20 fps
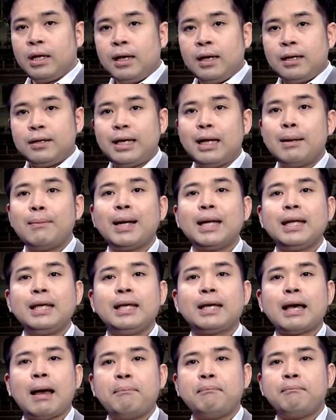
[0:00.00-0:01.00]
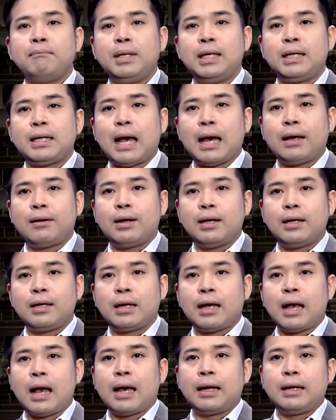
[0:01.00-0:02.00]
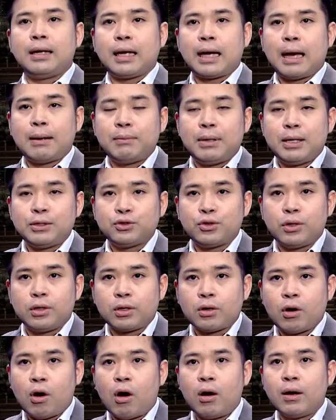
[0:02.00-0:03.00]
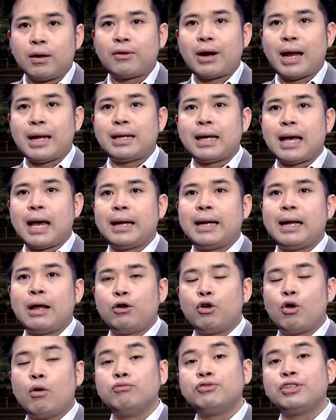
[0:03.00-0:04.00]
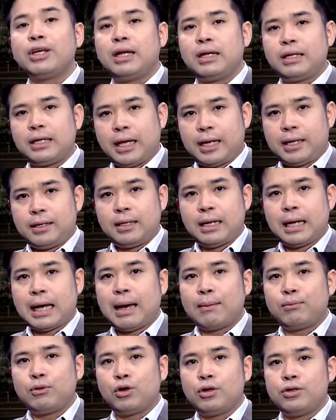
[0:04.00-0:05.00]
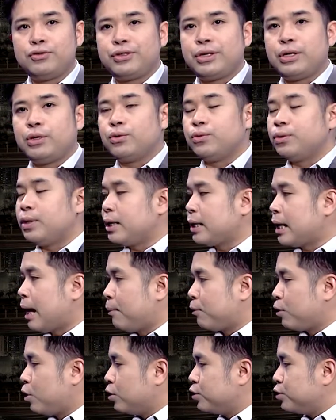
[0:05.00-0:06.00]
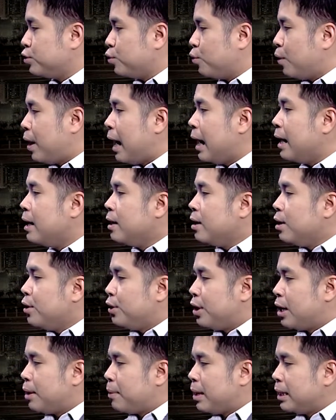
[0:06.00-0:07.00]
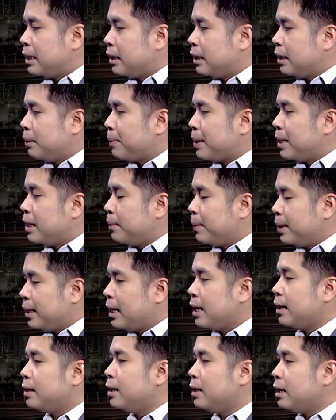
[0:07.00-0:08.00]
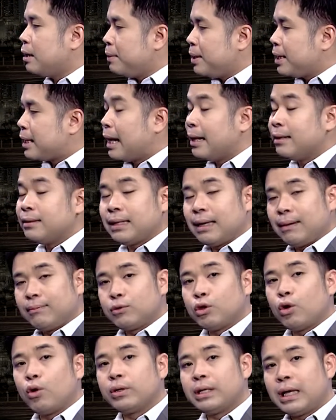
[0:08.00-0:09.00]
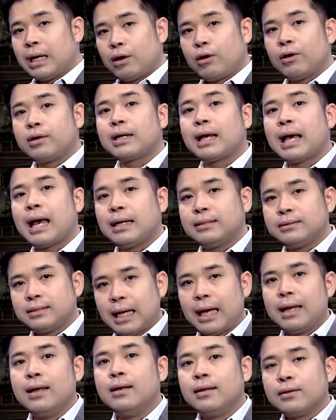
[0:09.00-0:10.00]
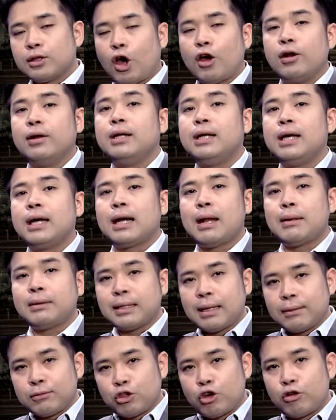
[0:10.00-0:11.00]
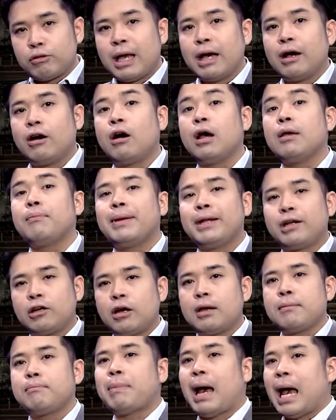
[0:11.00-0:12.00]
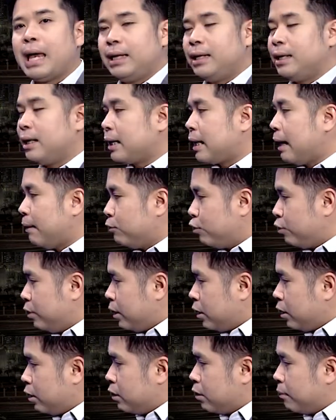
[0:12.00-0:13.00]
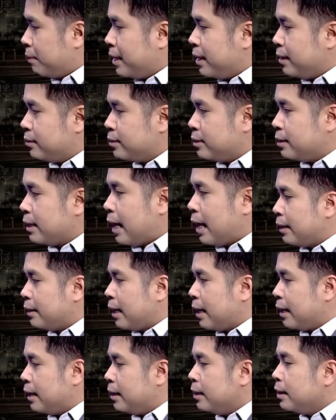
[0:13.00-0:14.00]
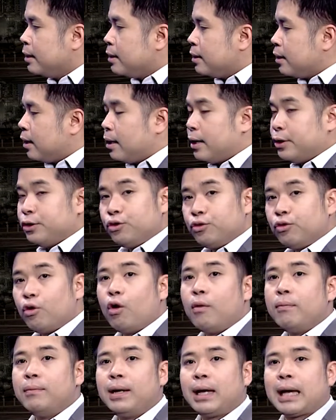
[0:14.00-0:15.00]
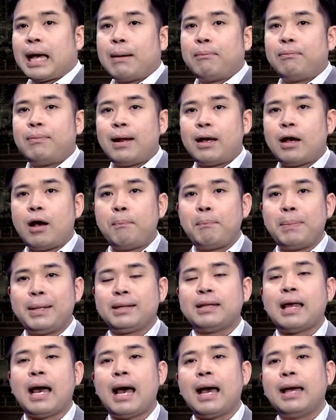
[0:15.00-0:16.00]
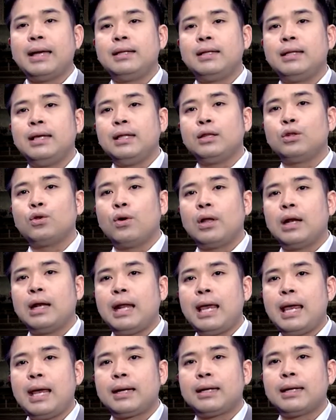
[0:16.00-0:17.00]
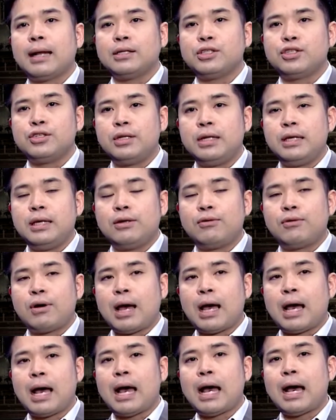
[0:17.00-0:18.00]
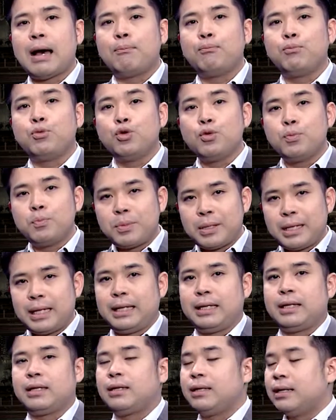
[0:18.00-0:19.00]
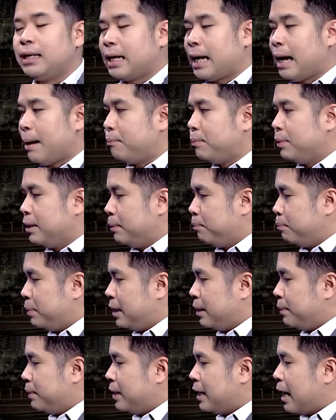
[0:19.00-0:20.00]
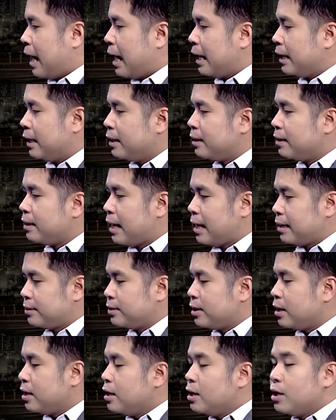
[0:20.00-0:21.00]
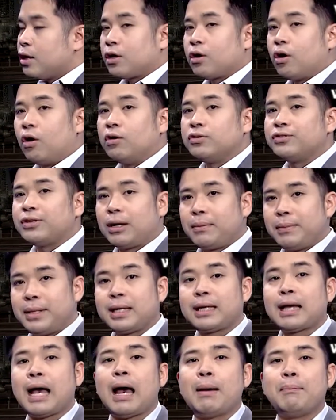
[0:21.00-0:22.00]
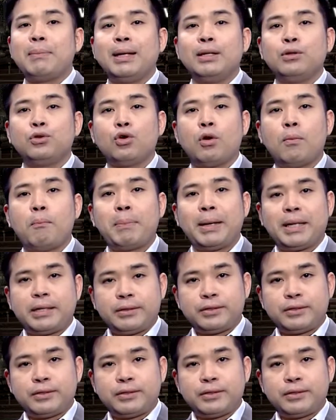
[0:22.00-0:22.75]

เยอรมนีครับมีการรายงานนะครับในส่วนของรายงานแนวโน้มเศรษฐกิจนะครับโดยซิลนะครับก็ถือว่าเยอรมันยังเป็นหนึ่งประเทศที่ยังมีการเติบโตอย่างค่อนข้างจะต่อเนื่องและเติบโตอย่างค่อยเป็นค่อยไปนะครับ ตัวนี้ก็ถือเป็นหนึ่งสัญญาในยุโรปนะครับแล้วก็ปิดท้ายที่ตัวเลขดัชนีราคาผู้ผลิตนะครับหรือ PPI Index ของสหรัฐอเมริกาเป็นตัวปิด